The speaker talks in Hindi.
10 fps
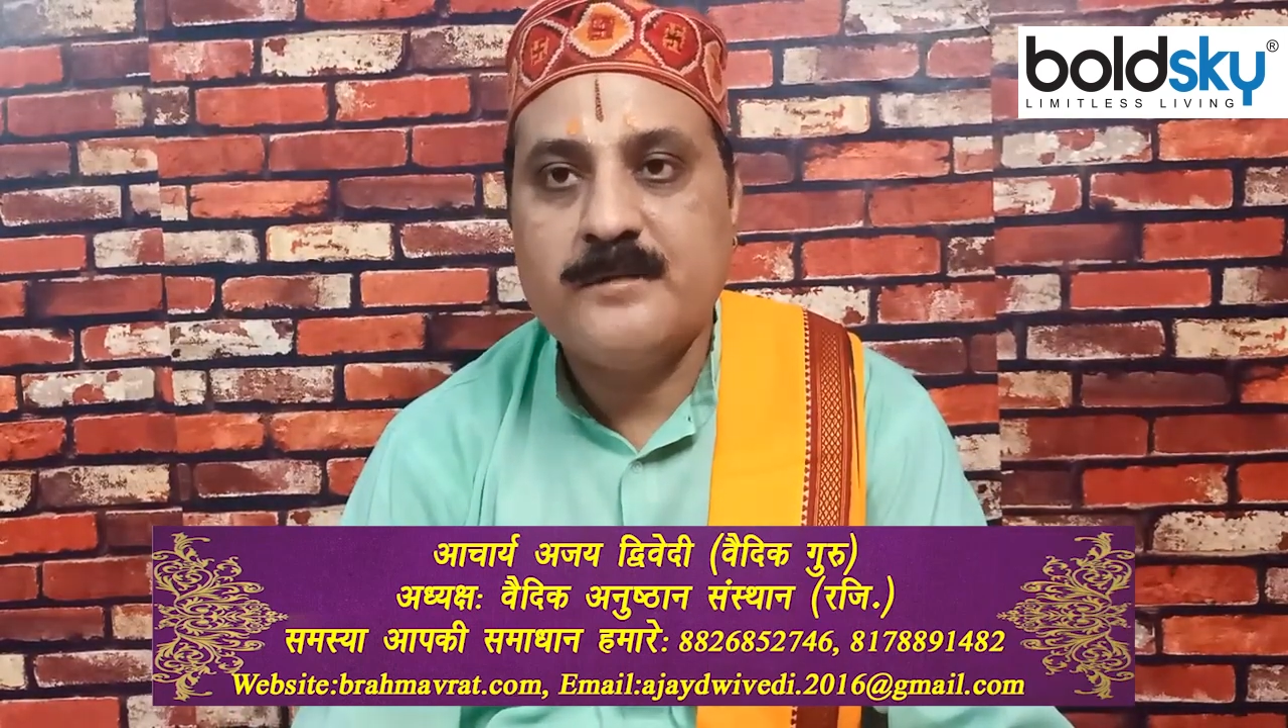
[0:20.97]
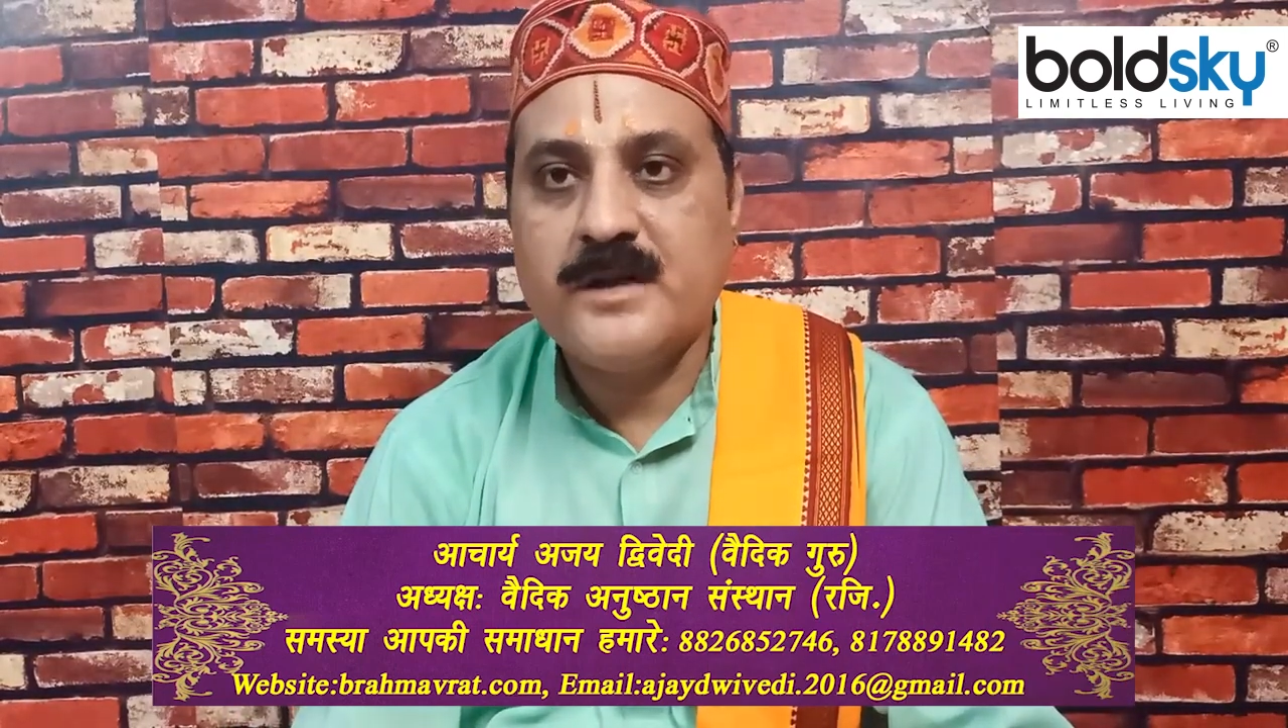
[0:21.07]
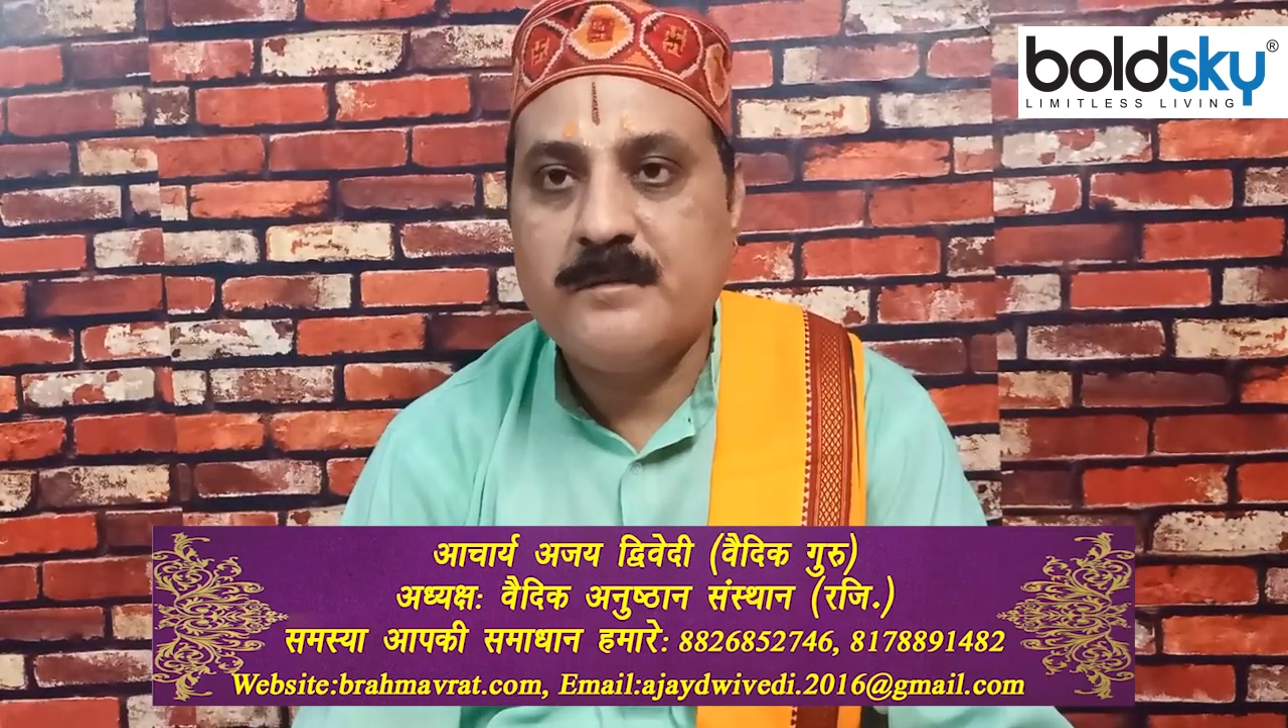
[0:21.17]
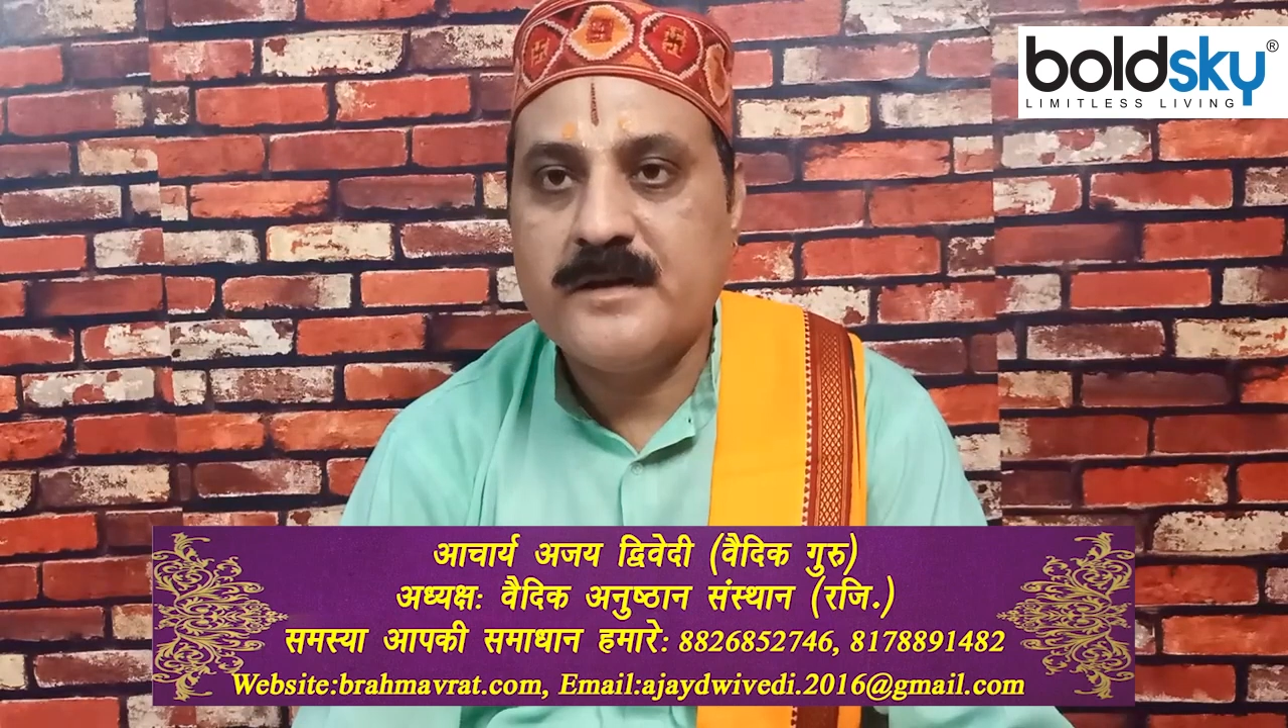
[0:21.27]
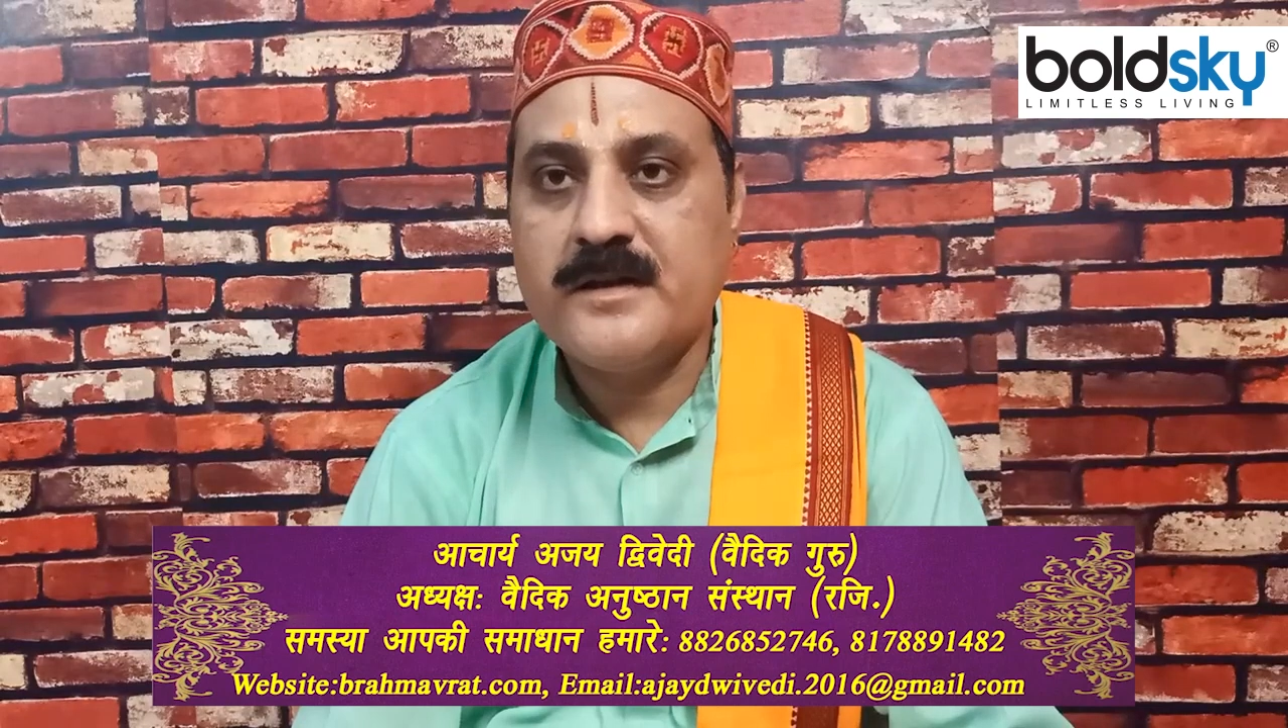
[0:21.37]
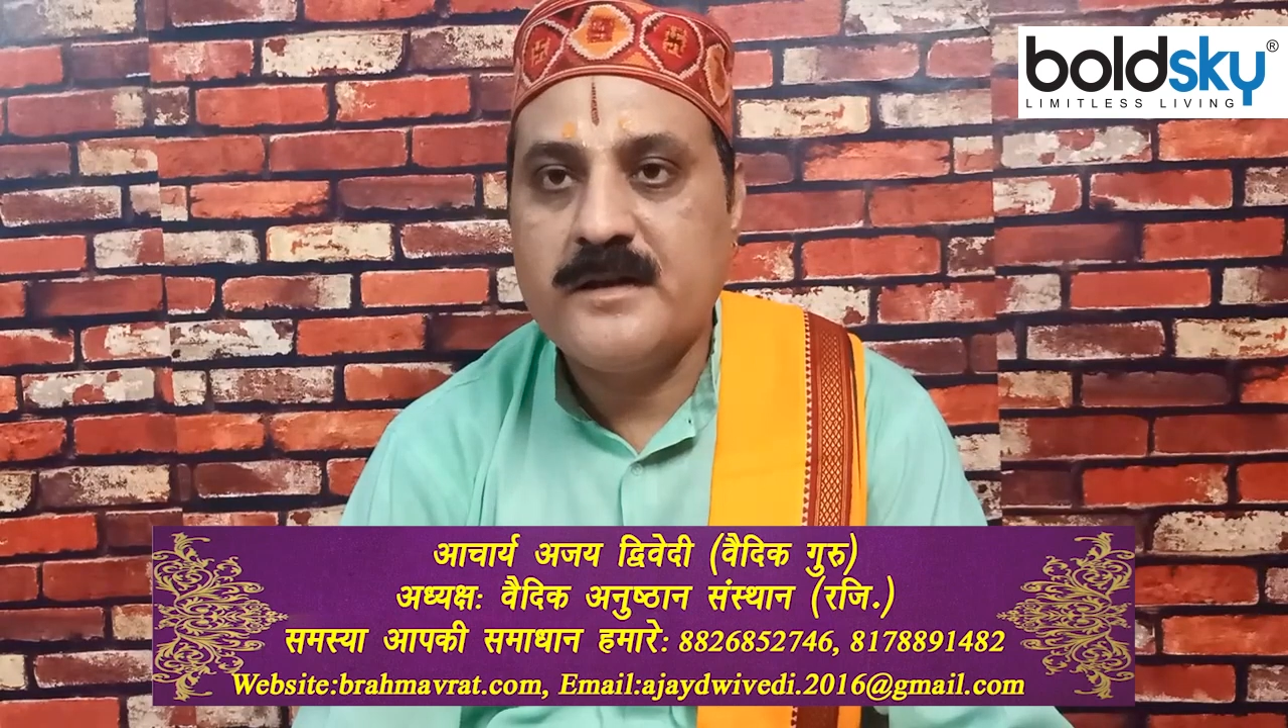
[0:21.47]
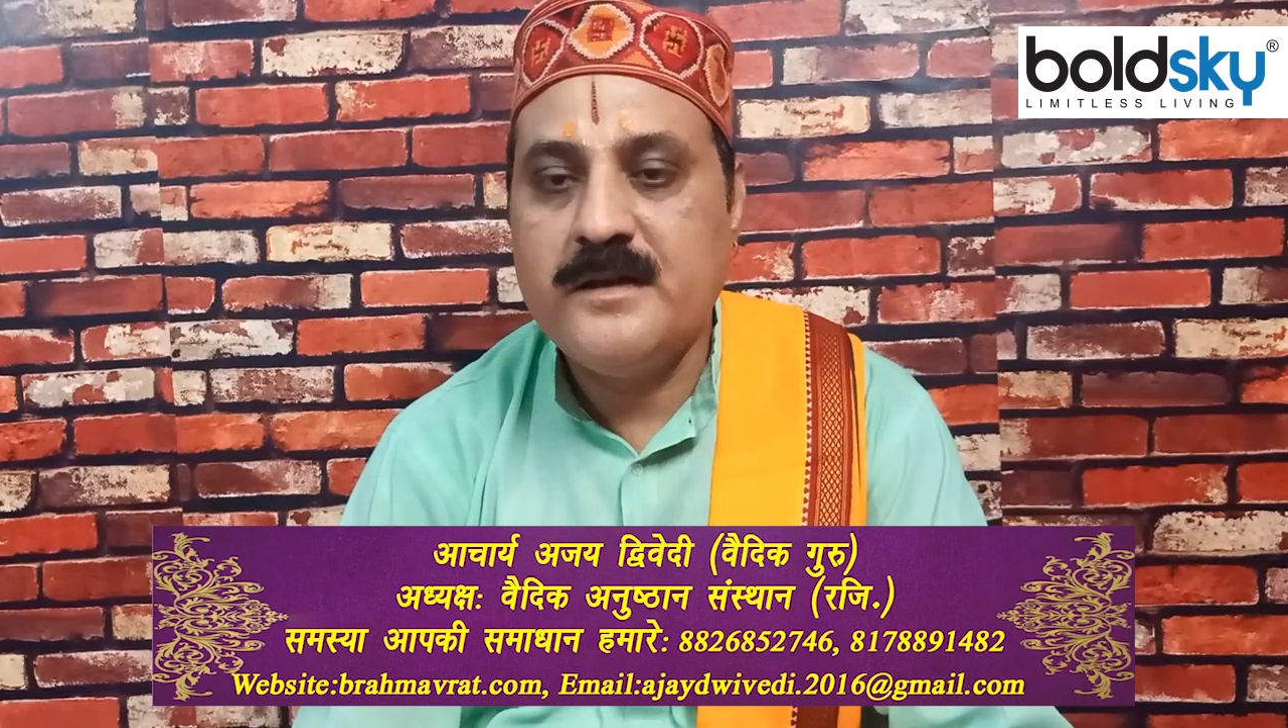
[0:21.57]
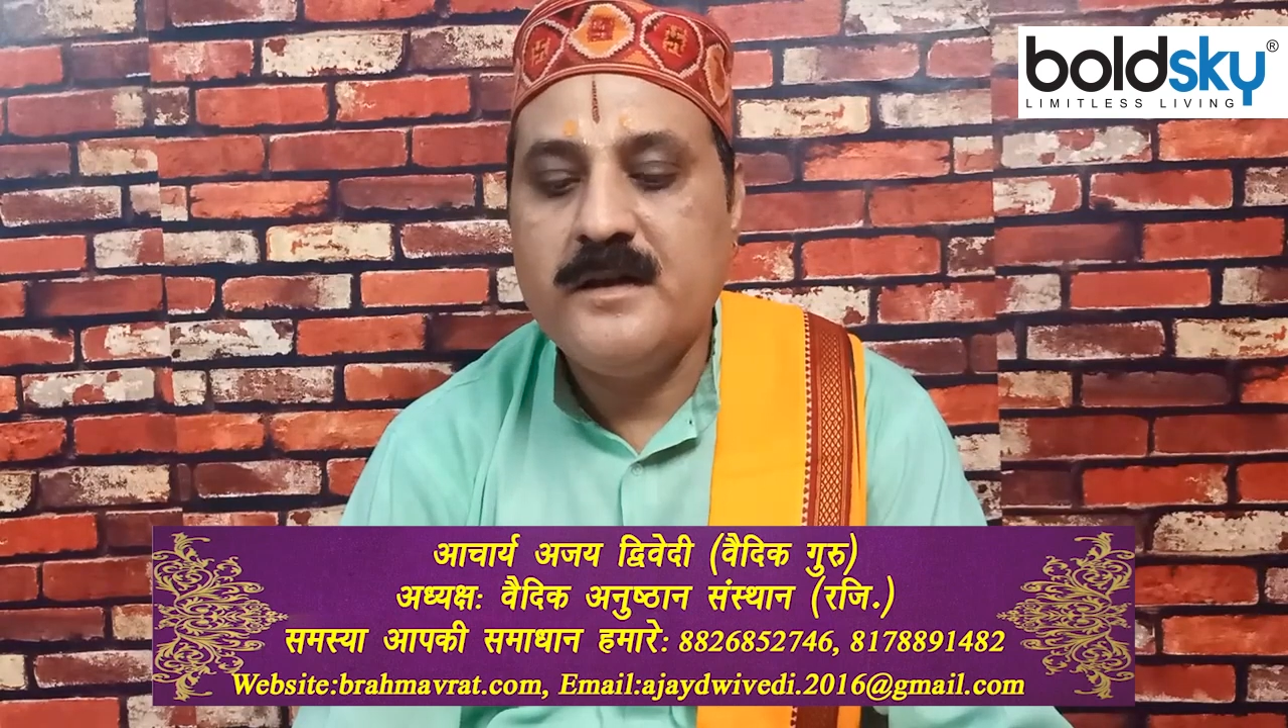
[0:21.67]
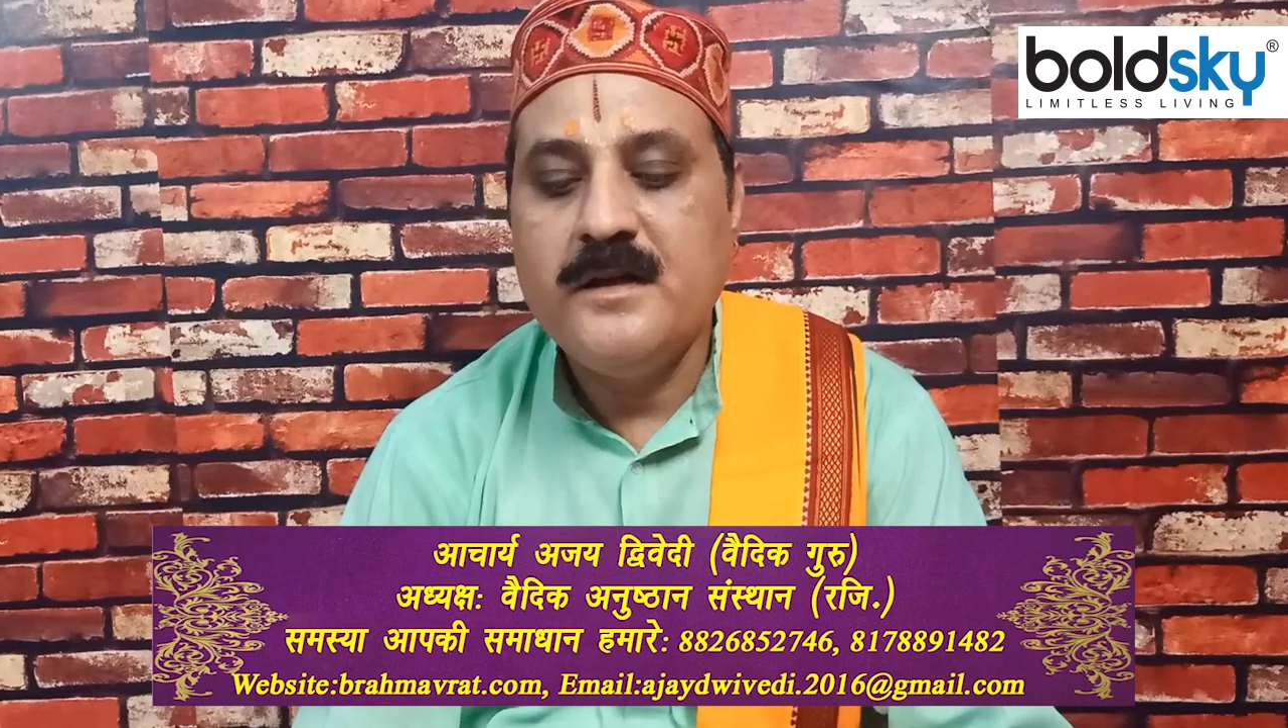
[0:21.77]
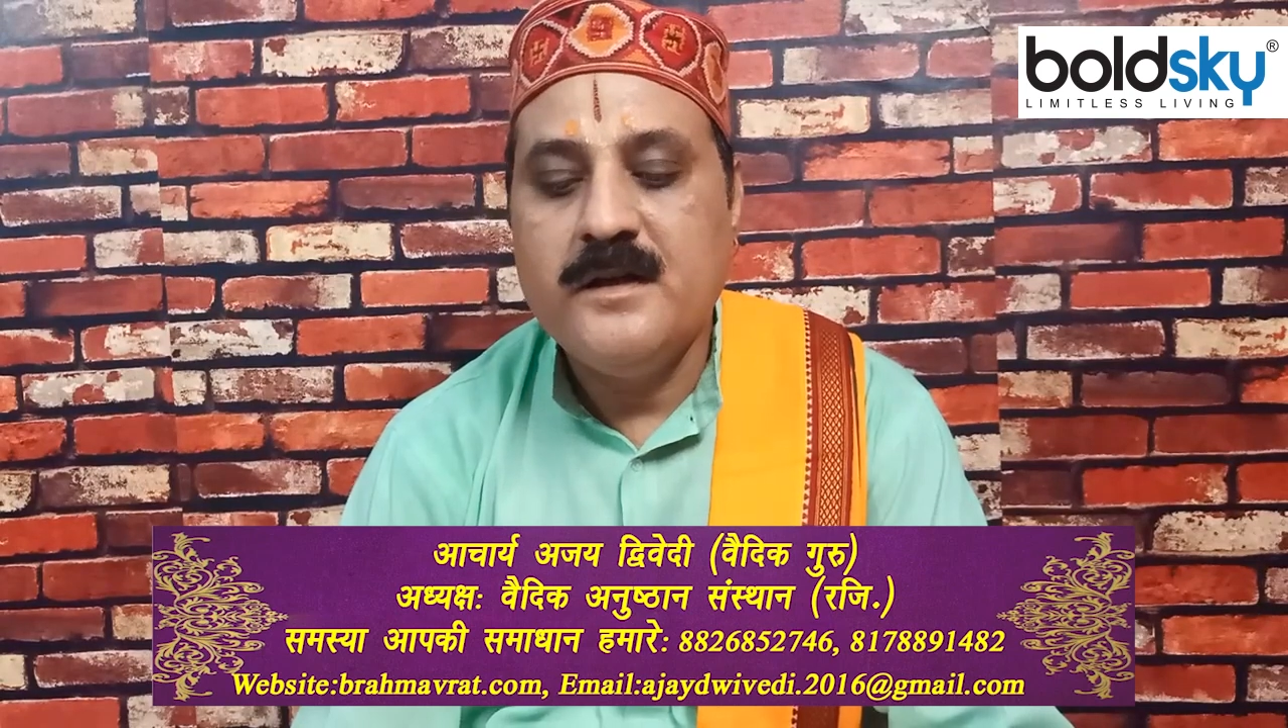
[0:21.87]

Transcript: जय माता दी